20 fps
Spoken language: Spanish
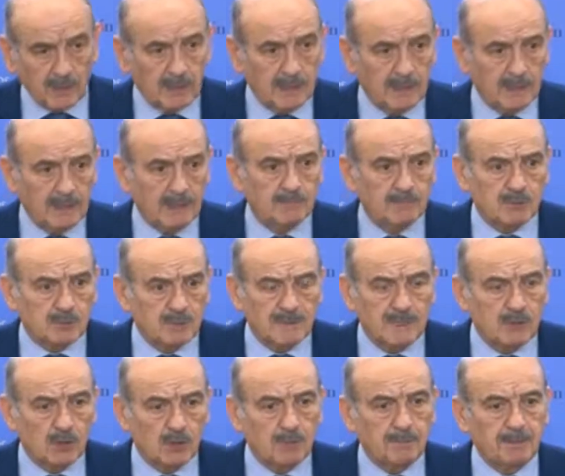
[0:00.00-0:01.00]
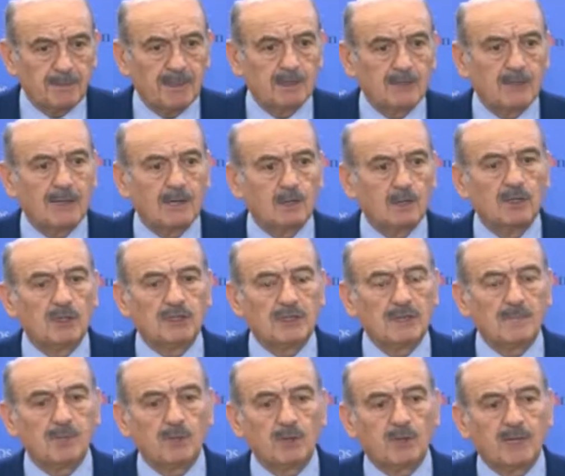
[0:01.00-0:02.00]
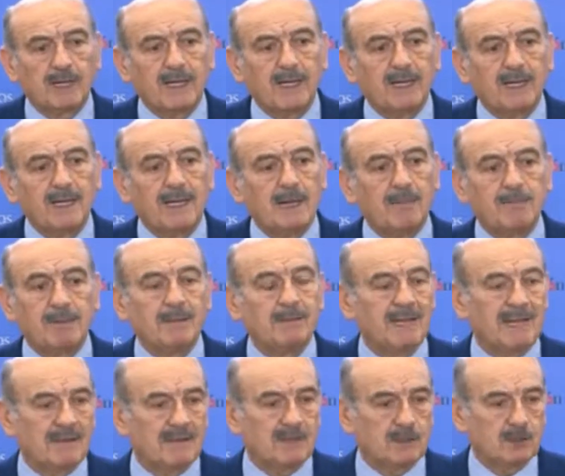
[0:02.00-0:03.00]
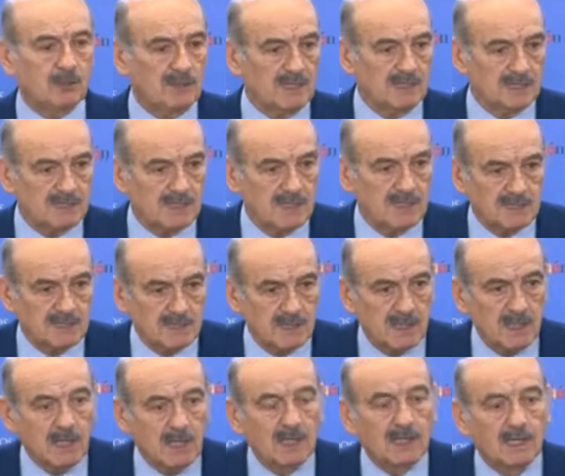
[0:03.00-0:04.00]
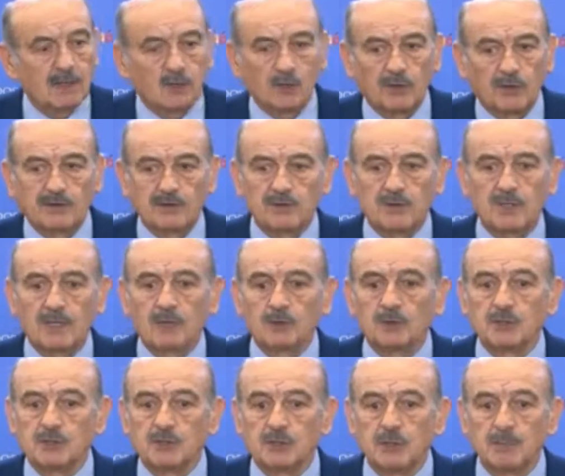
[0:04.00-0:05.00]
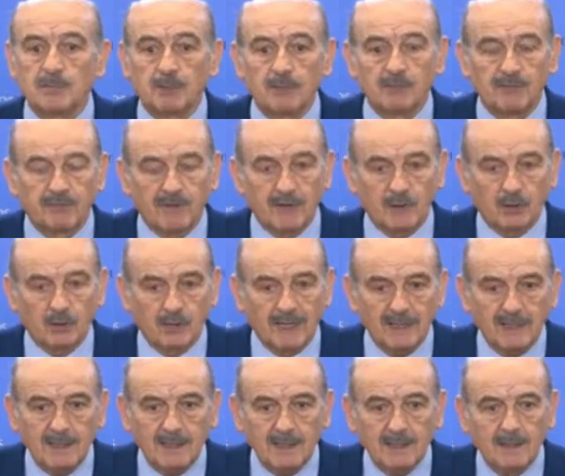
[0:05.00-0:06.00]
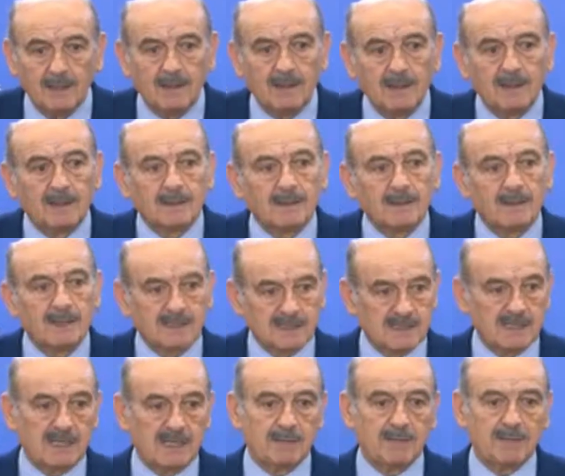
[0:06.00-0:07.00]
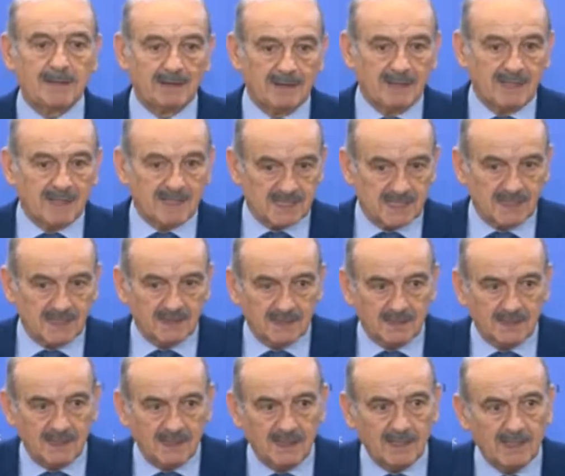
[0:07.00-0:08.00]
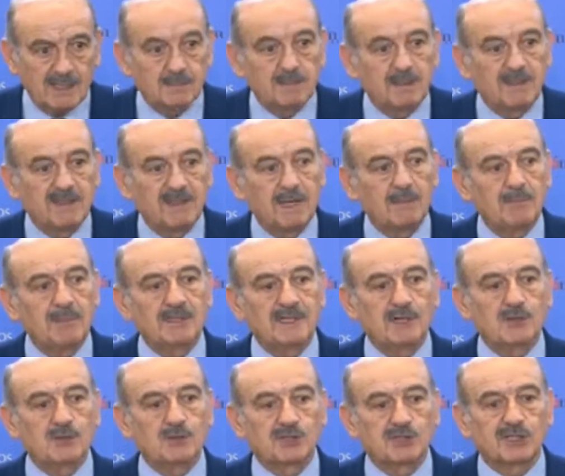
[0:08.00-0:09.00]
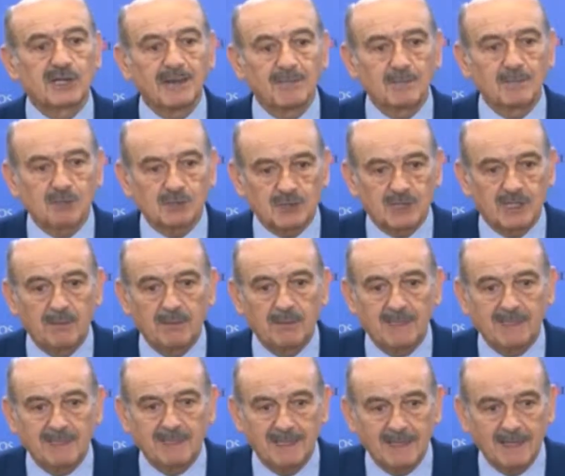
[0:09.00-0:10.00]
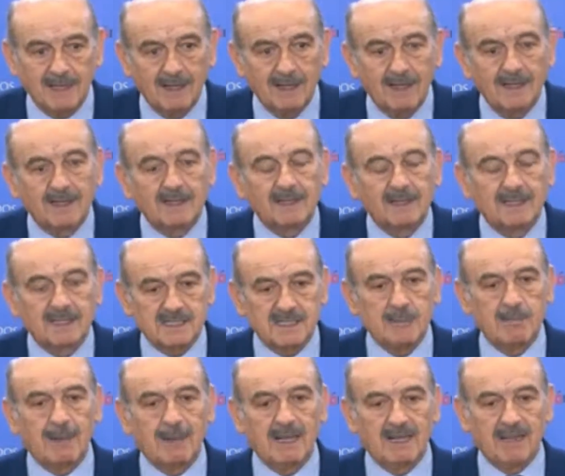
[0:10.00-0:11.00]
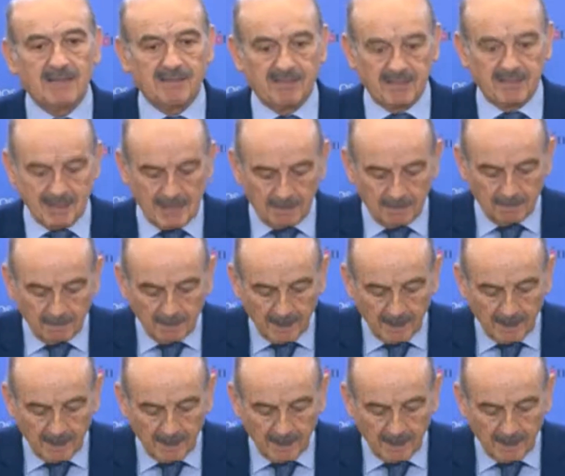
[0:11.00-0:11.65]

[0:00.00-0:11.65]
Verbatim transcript: Eh, hemos venido repitiendo a lo largo del tiempo que la primera de todas es la conexión, por ferrocarril desde Madrid a Santander, especialmente los tramos que vienen desde Palencia.